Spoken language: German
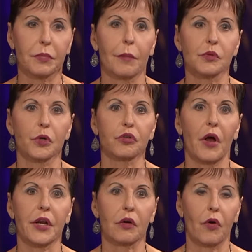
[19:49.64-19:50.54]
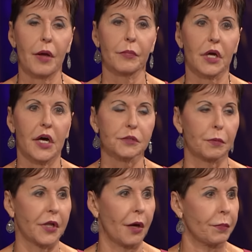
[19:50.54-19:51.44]
Besser wäre es,
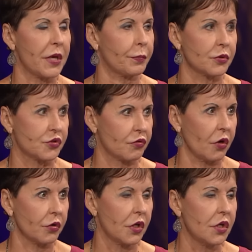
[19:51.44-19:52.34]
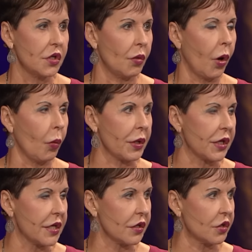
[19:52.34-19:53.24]
ihnen Jesus vorzuleben
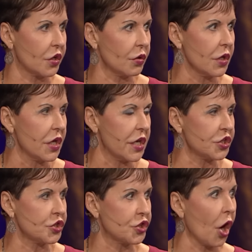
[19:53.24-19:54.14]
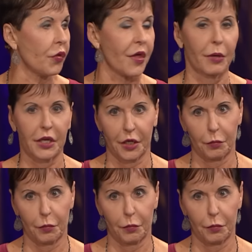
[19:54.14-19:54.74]
und darauf zu warten,